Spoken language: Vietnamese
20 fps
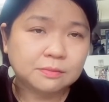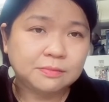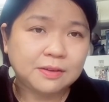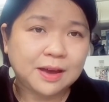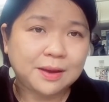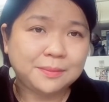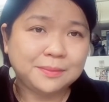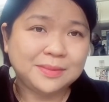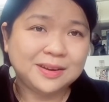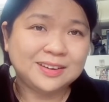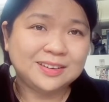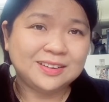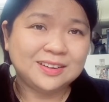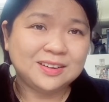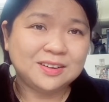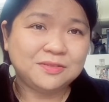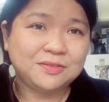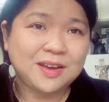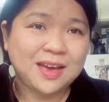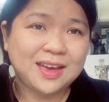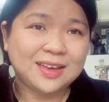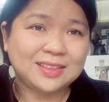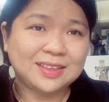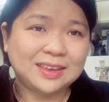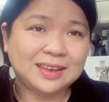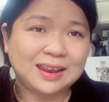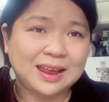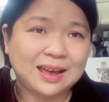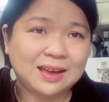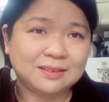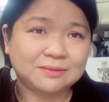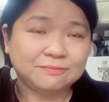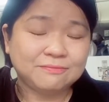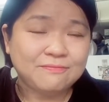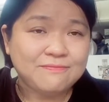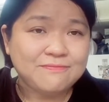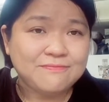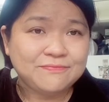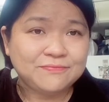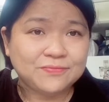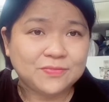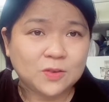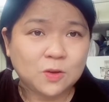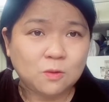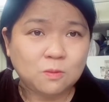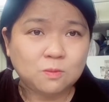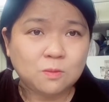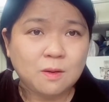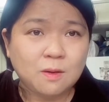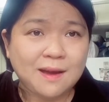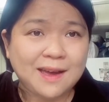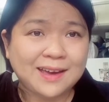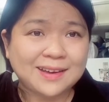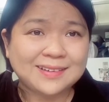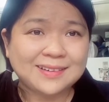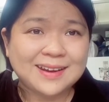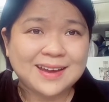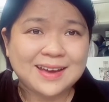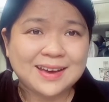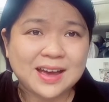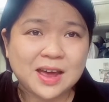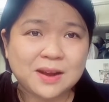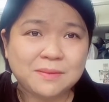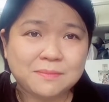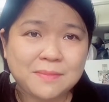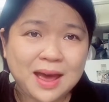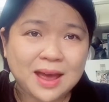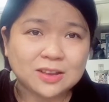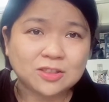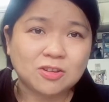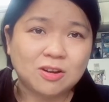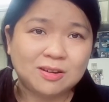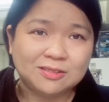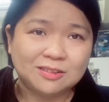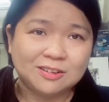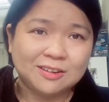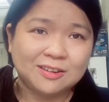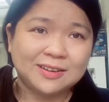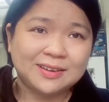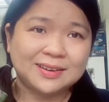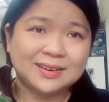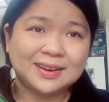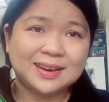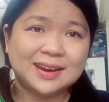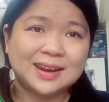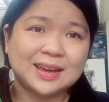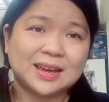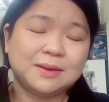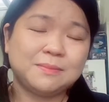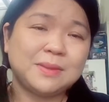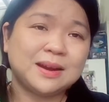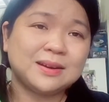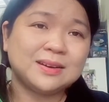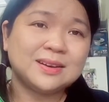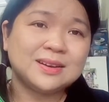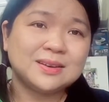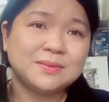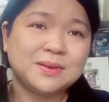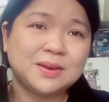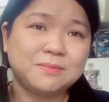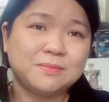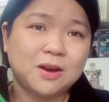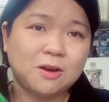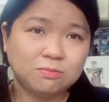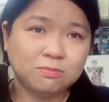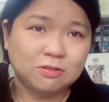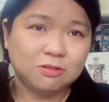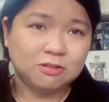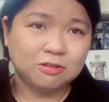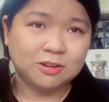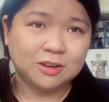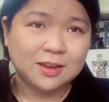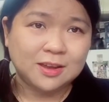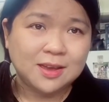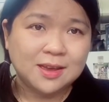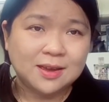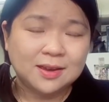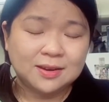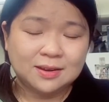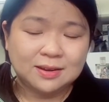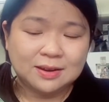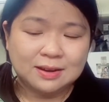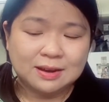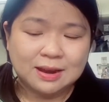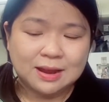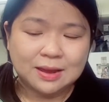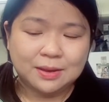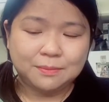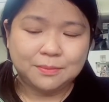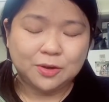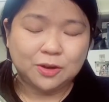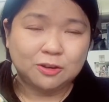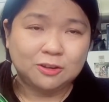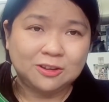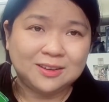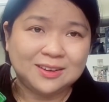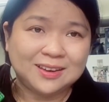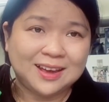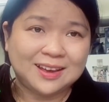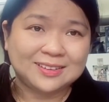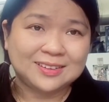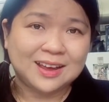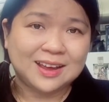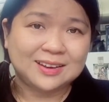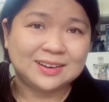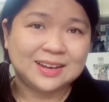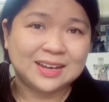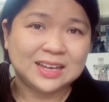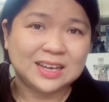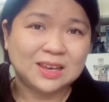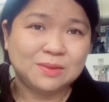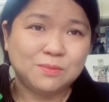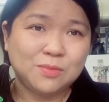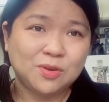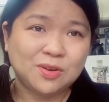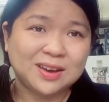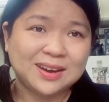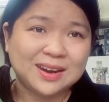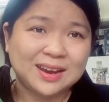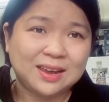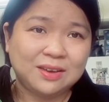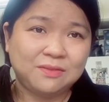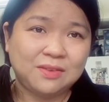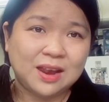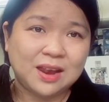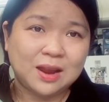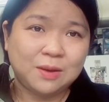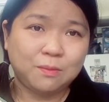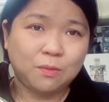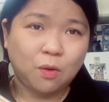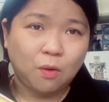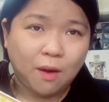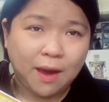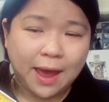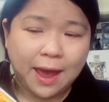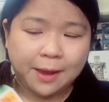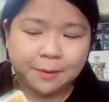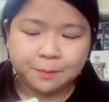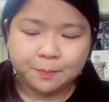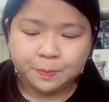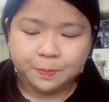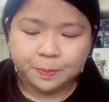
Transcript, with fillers: và mình đưa về thì là cũng khoảng là gần 3 tuần rồi nên là cái bánh nó bị mốc rồi nên là mọi người cẩn thận là khi mua cái này về làm quà